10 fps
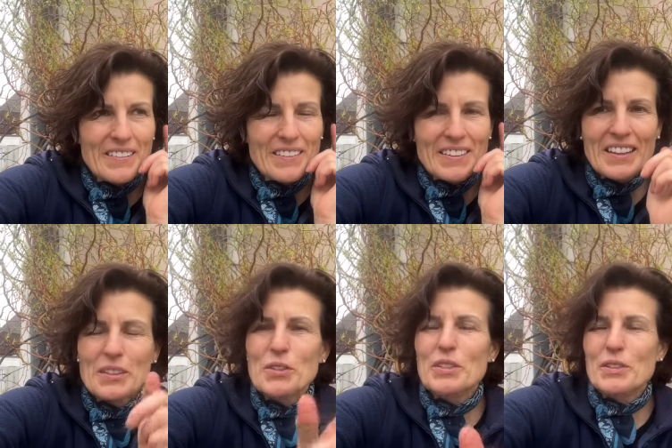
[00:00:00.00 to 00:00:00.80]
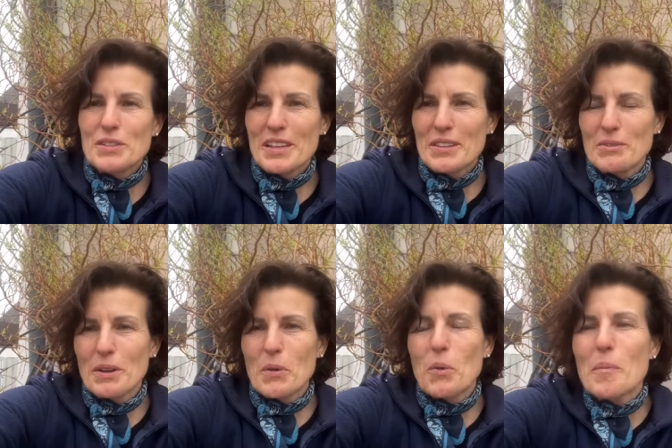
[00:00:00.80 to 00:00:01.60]
ich kann euch auch sagen,
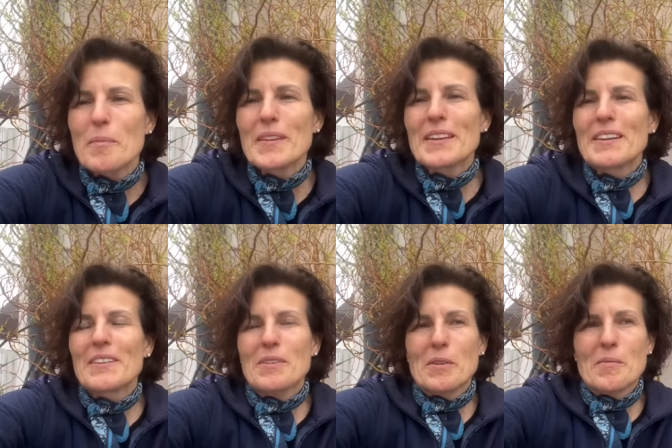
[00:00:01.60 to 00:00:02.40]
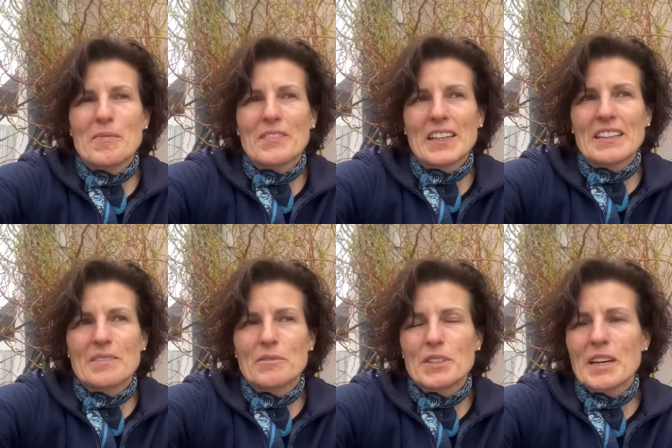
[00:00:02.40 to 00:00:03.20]
warum. Ähm, weil
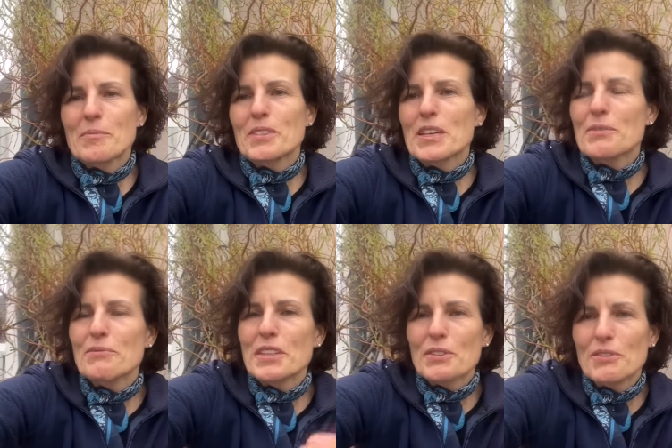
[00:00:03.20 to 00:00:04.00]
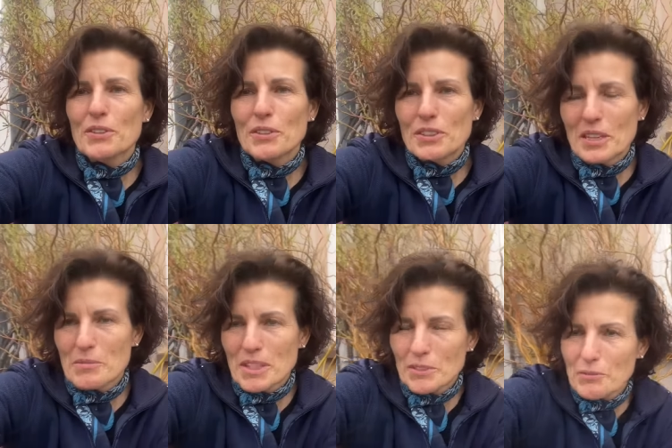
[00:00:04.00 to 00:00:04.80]
ihr habt ja, viele von euch haben
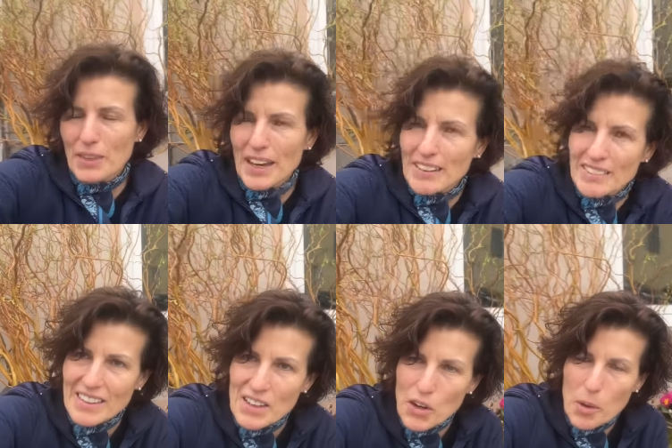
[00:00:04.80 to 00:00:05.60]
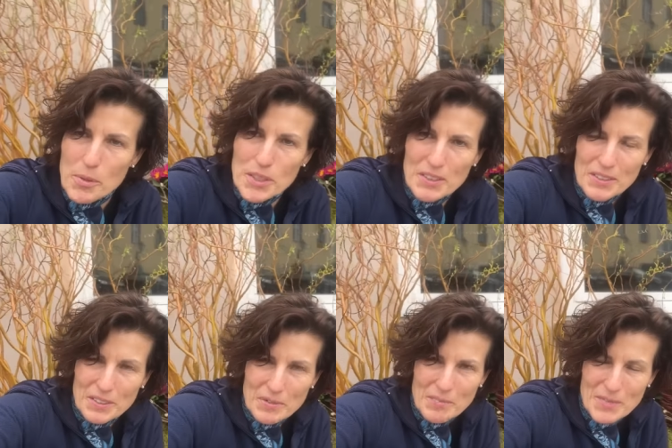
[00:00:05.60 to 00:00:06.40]
ja gefragt, ob ich,
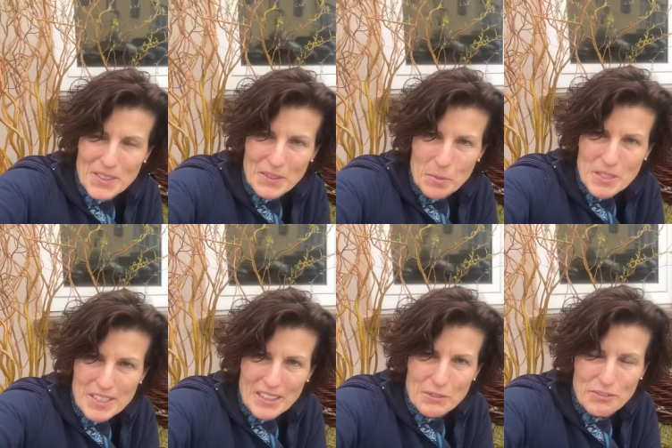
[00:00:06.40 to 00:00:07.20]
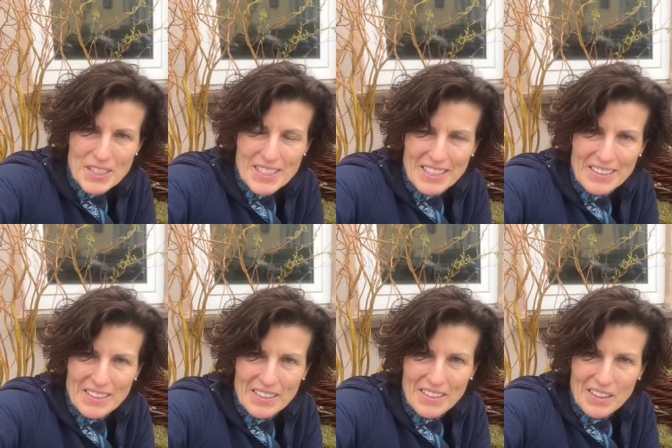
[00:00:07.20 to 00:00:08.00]
ähm, ob ich Sachen
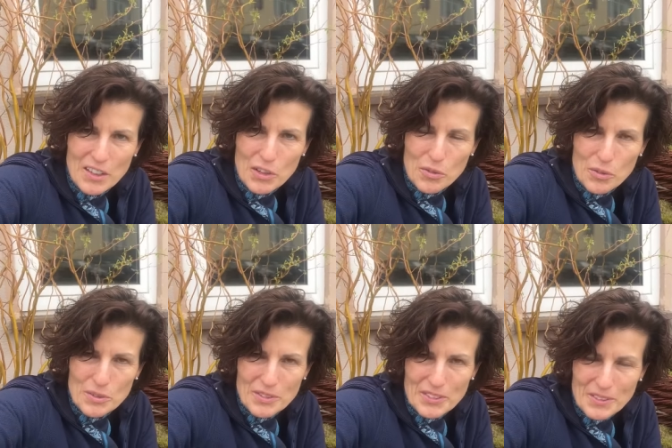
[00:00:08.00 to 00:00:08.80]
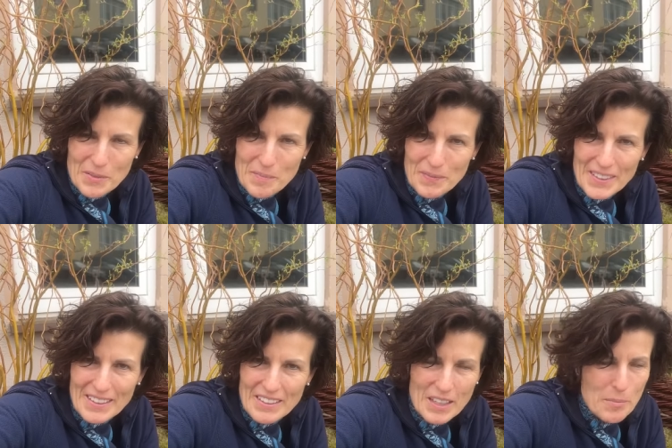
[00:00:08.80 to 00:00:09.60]
versende. Und ähm,
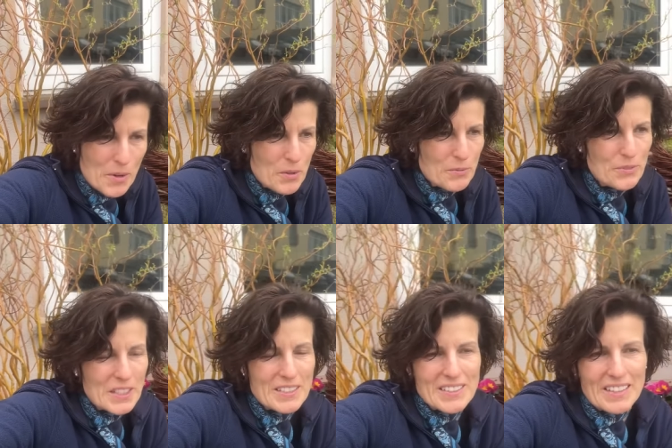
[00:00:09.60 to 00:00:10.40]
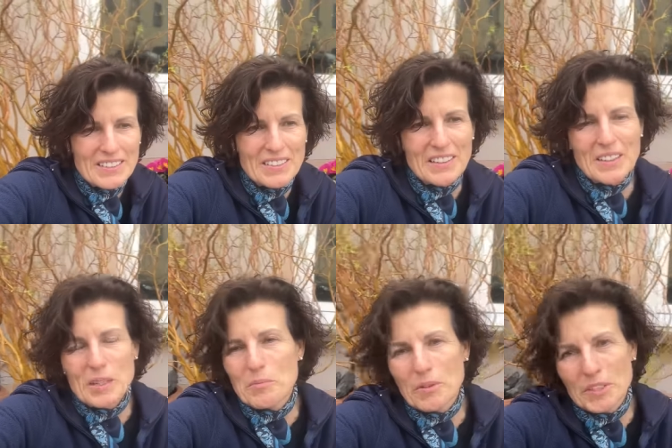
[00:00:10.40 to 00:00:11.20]
ich habe auch viele Sachen
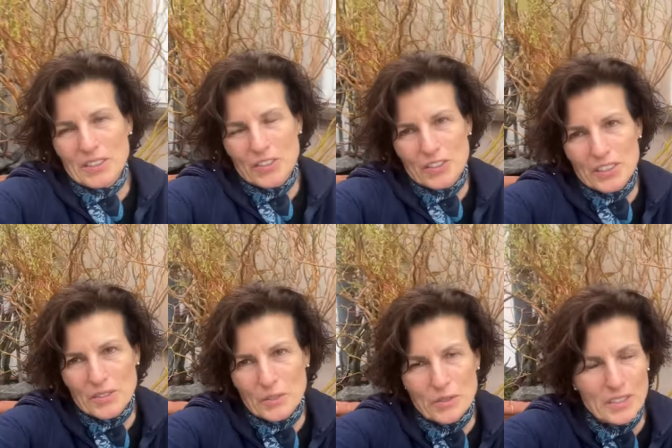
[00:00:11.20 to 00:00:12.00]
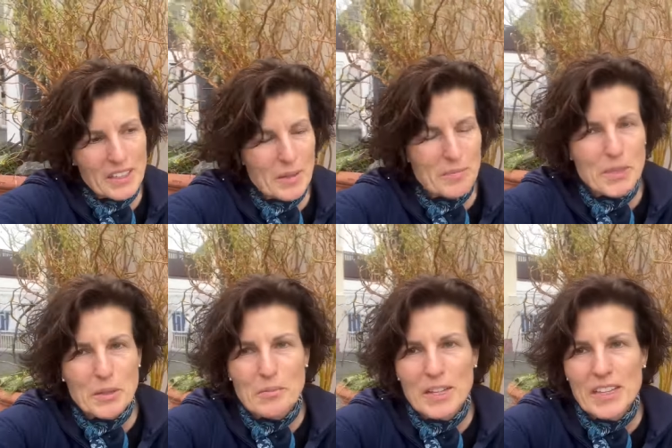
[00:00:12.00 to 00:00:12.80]
immer wieder geschickt und ihr habt mir
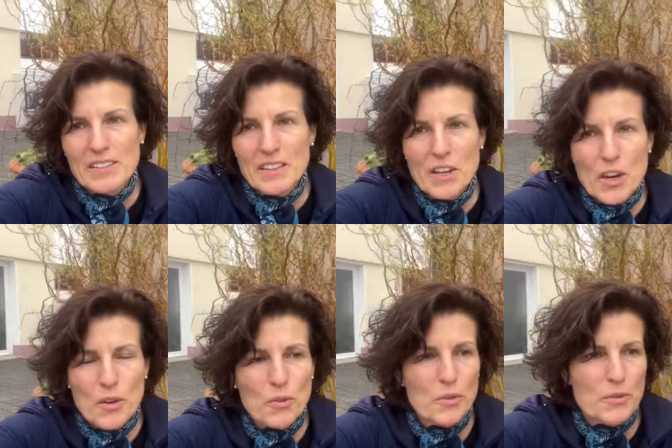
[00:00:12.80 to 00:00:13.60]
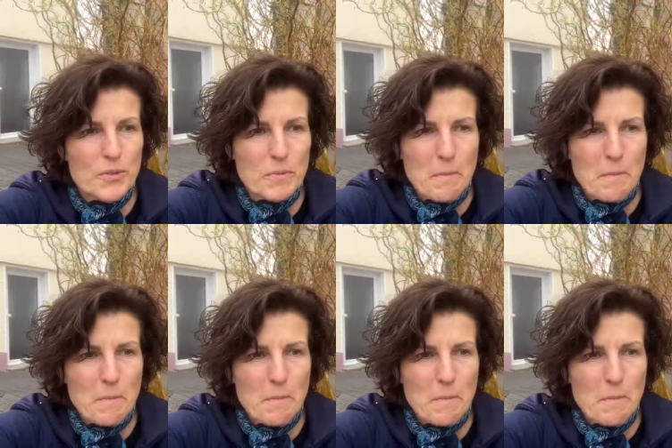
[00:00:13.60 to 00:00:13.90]
gemailt. Und